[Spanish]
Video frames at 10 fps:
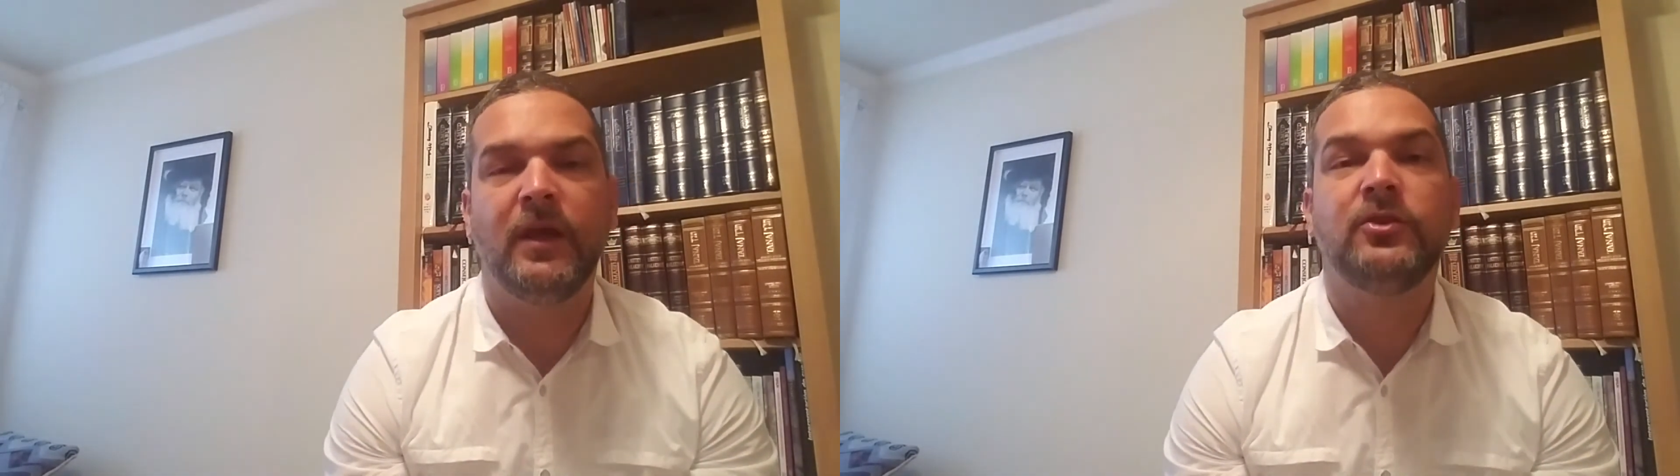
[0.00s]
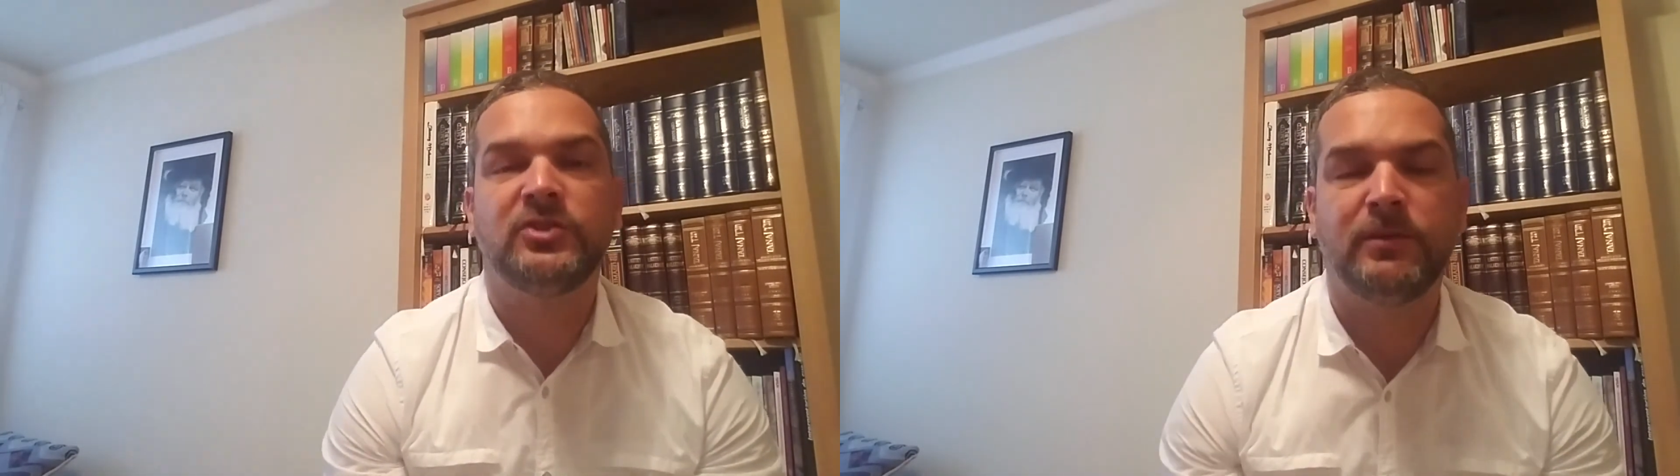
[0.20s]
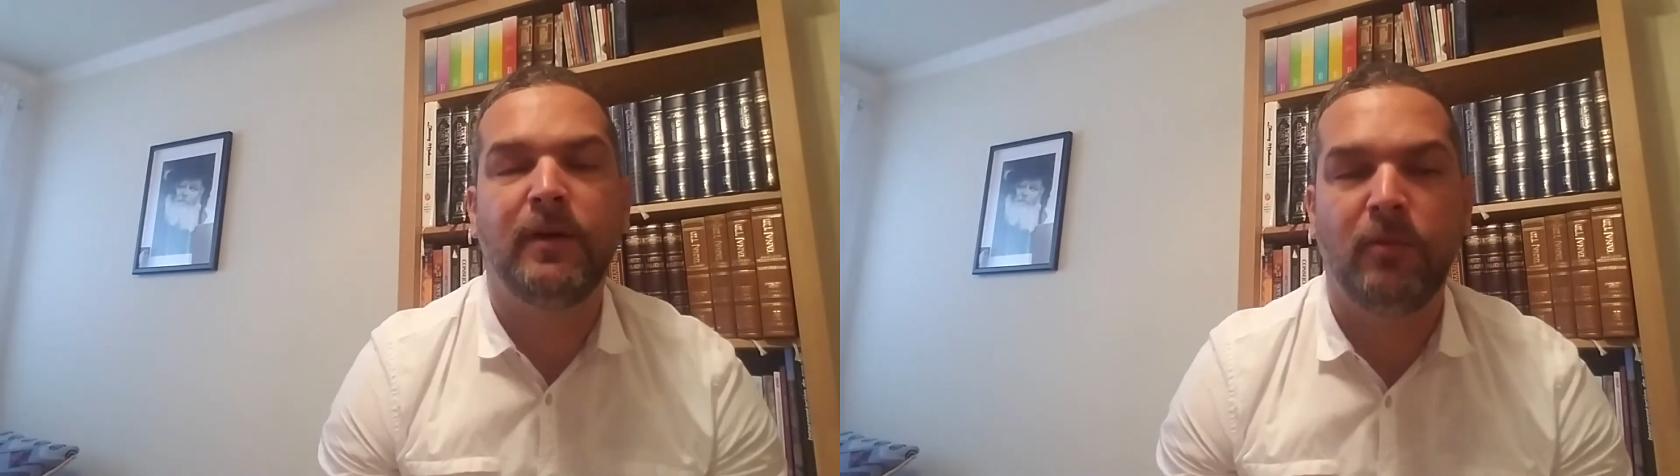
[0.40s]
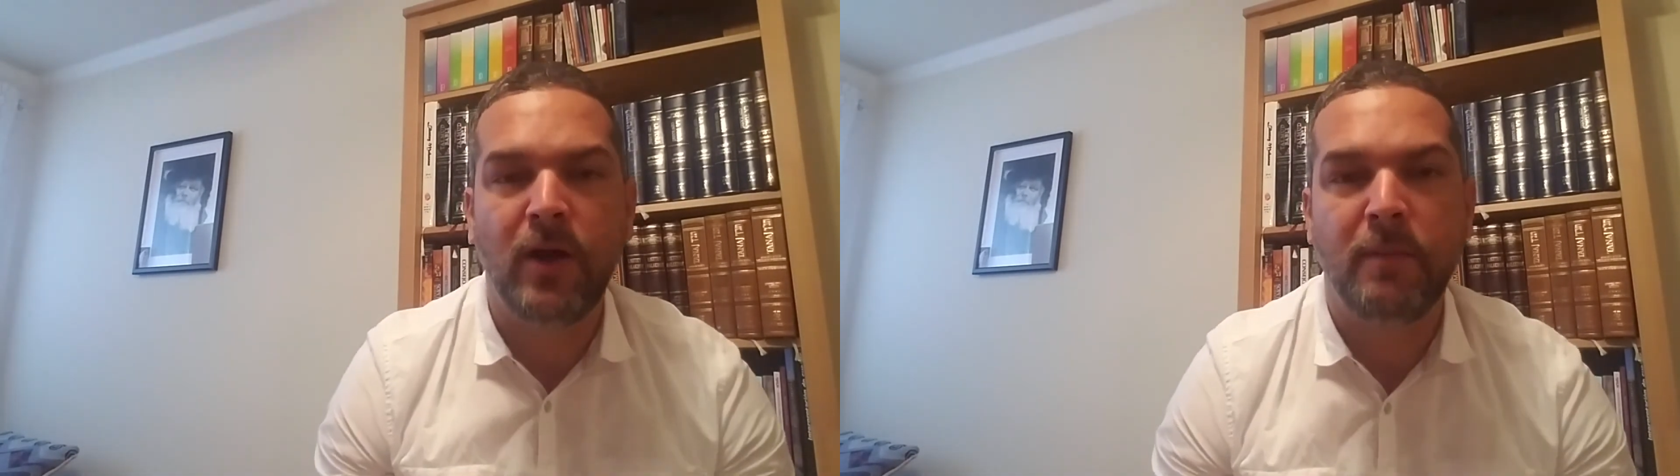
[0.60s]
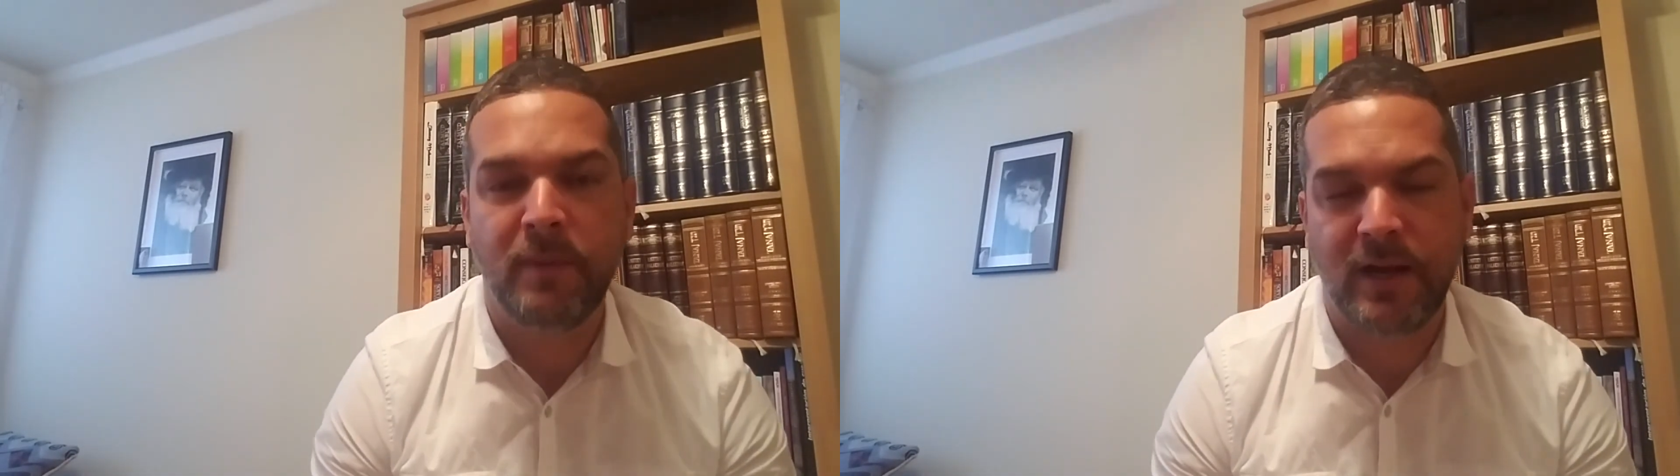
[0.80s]
entonces
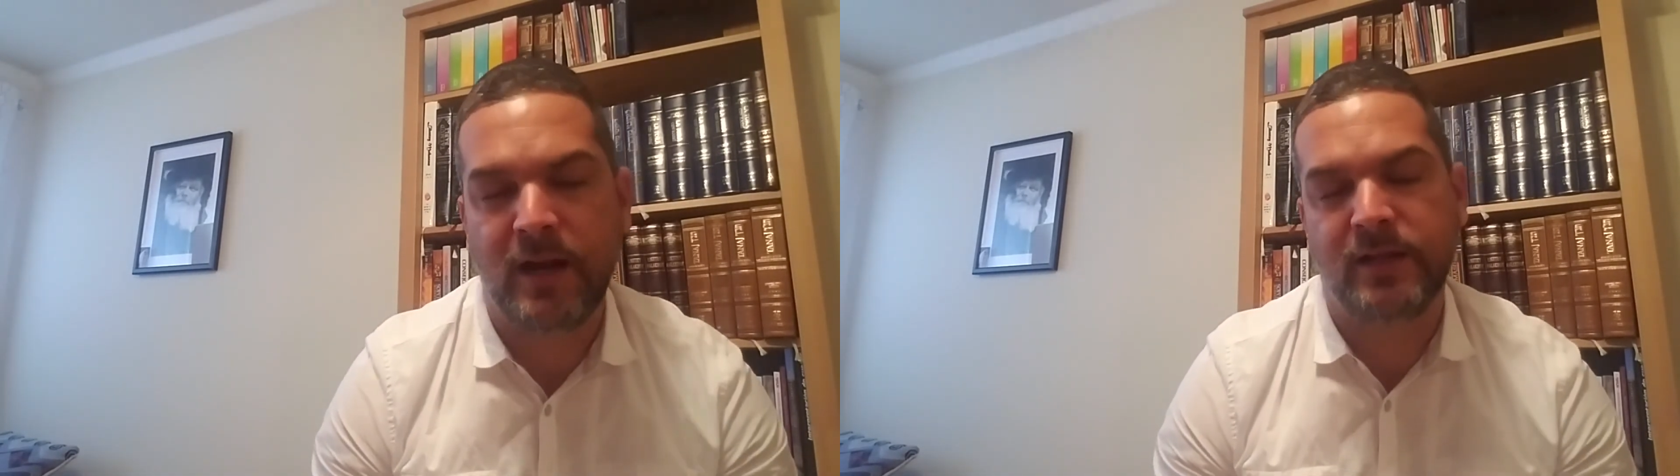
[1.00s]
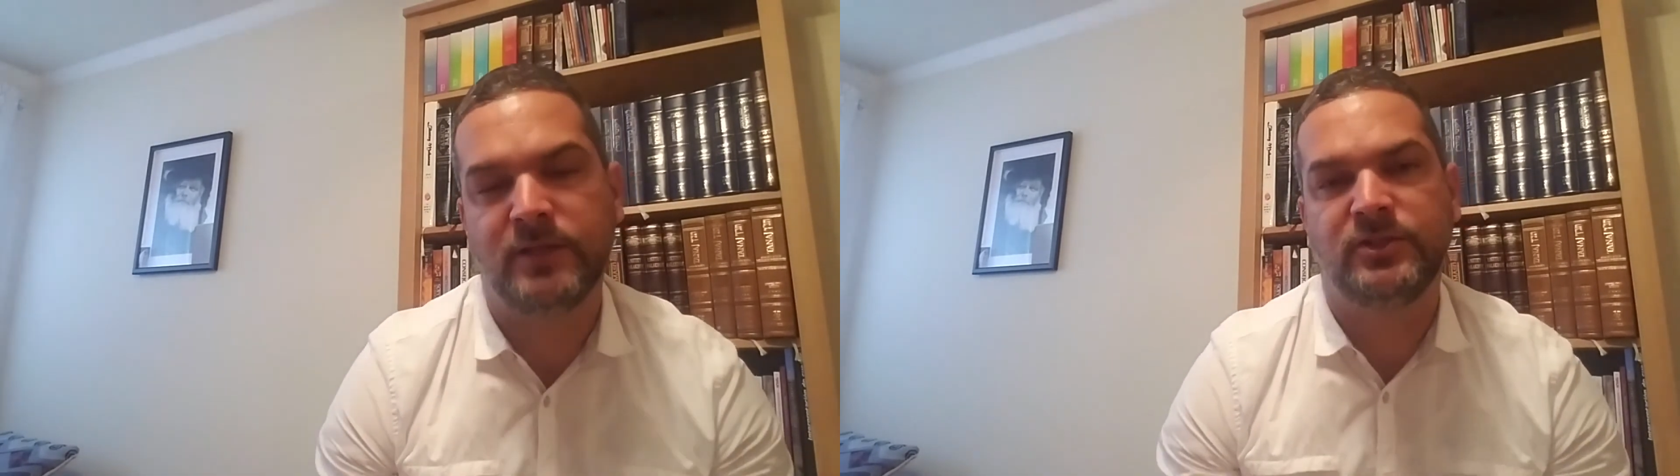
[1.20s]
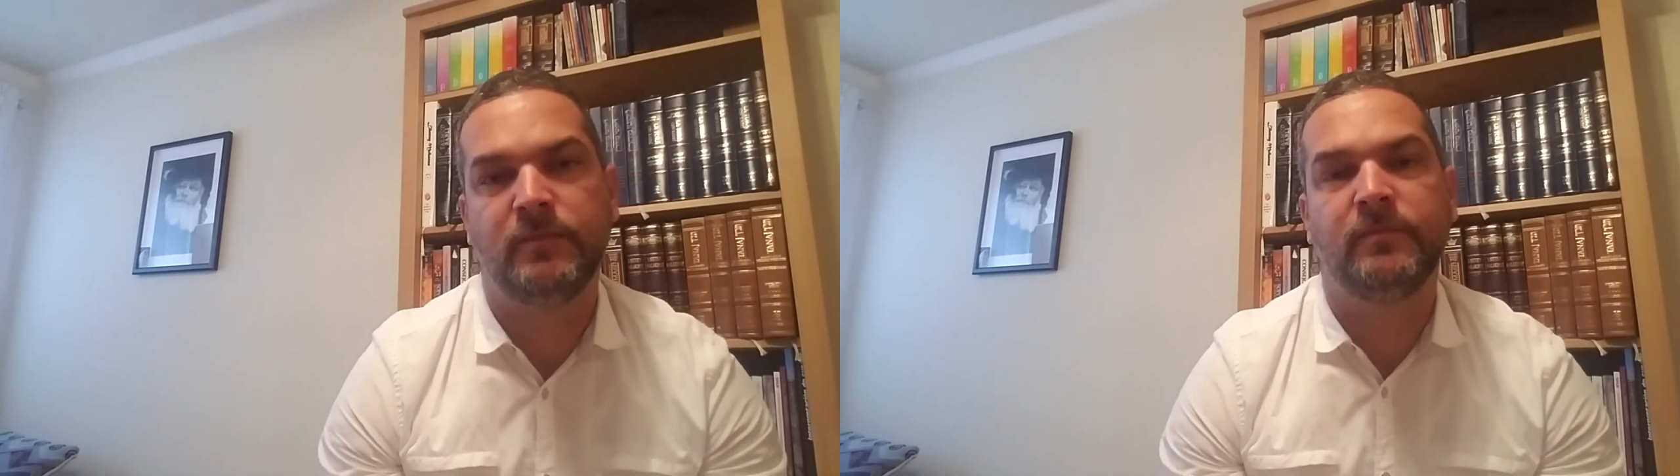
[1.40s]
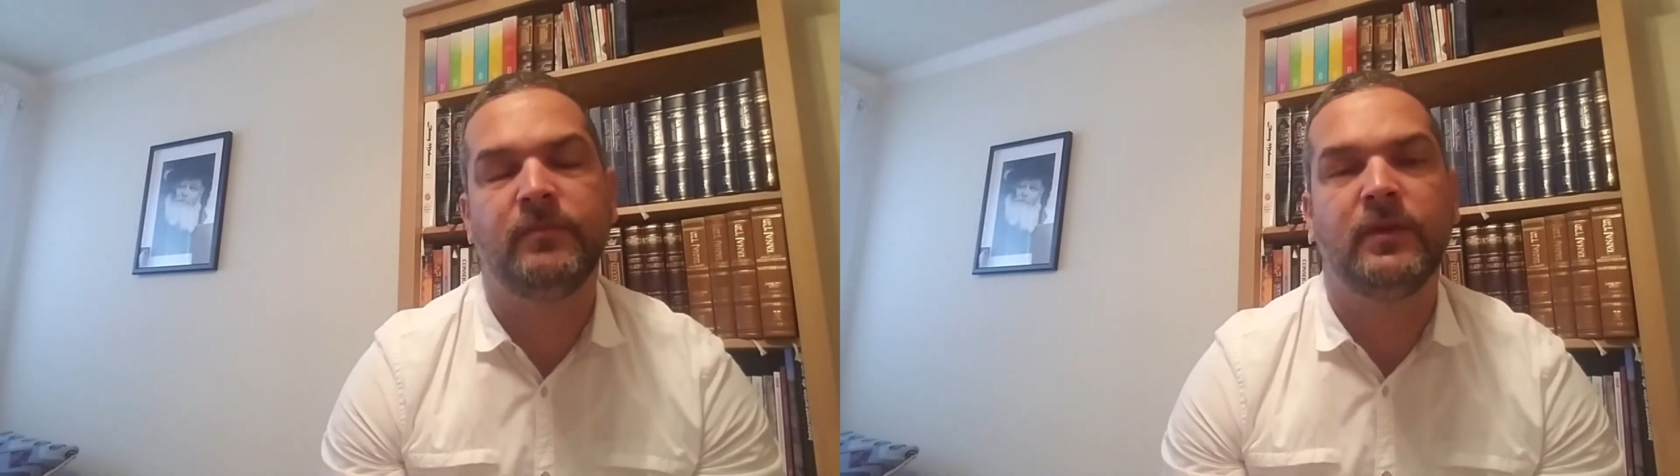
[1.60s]
vamos a esperar en Hachem.